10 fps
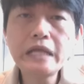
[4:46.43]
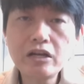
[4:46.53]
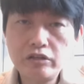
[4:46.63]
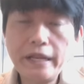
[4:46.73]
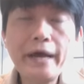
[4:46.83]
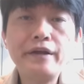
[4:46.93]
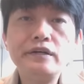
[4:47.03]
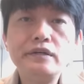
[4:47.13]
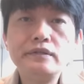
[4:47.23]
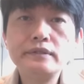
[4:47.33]
大人来
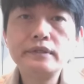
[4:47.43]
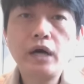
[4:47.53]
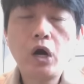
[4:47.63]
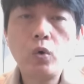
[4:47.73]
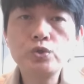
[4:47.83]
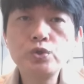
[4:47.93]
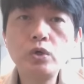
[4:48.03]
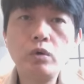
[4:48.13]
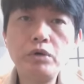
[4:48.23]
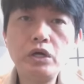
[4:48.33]
了哦，我
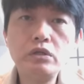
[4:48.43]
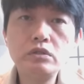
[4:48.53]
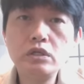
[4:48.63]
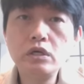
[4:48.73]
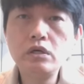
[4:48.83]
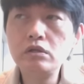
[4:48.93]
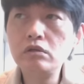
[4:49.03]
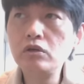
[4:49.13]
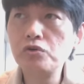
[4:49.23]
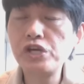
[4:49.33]
说我们。
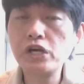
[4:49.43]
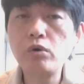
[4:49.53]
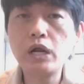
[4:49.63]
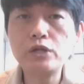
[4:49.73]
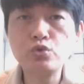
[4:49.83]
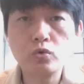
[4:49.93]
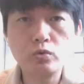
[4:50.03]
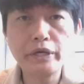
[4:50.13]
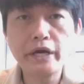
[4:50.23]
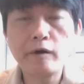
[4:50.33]
用钱过来做
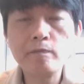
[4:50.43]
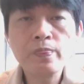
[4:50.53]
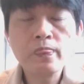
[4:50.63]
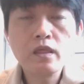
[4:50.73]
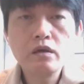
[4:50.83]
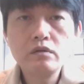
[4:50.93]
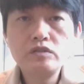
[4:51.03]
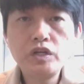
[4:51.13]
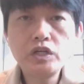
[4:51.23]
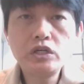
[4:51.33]
股票，
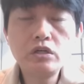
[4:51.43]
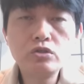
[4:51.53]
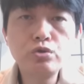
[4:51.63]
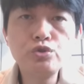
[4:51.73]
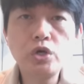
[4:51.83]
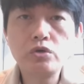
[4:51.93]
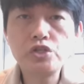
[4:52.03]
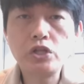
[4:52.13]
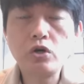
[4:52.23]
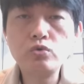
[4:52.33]
这个初九
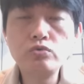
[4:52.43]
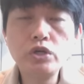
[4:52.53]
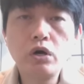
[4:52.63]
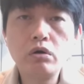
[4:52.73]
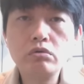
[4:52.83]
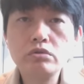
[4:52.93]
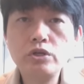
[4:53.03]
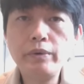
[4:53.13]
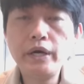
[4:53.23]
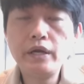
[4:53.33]
潜龙勿用，
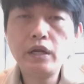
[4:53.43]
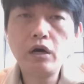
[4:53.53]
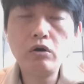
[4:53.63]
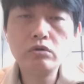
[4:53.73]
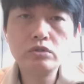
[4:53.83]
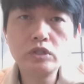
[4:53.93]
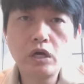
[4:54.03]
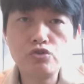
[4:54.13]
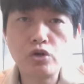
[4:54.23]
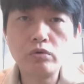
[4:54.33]
对不对？然后
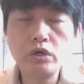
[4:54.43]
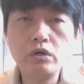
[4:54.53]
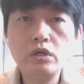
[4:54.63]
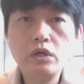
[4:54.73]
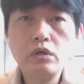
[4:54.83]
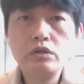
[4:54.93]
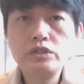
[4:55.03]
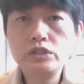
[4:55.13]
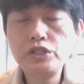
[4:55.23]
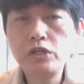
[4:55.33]
到九二，
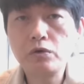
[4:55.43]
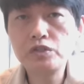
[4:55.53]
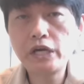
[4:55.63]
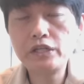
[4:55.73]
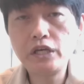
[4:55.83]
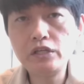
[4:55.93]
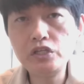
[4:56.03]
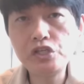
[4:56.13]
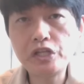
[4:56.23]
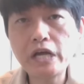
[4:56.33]
现龙在田，
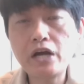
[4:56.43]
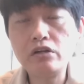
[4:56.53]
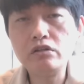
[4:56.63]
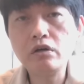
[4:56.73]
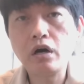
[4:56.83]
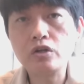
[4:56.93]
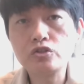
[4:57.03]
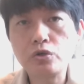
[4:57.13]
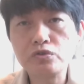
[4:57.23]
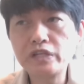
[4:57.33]
利见大人哈。
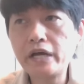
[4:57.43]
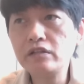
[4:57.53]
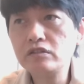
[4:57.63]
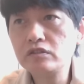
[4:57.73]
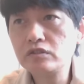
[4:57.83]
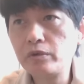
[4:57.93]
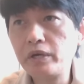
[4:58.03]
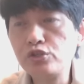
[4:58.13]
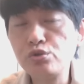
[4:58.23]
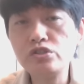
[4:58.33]
九三，对不
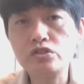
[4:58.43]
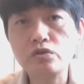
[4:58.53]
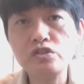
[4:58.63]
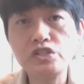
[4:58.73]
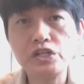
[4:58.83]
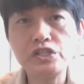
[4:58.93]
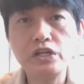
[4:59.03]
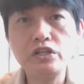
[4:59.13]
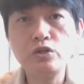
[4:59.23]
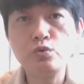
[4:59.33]
对？君子终日，田
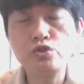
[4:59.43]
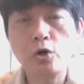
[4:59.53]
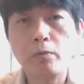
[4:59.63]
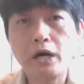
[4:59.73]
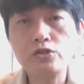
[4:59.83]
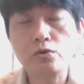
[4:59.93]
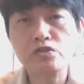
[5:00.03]
前利无咎嘛。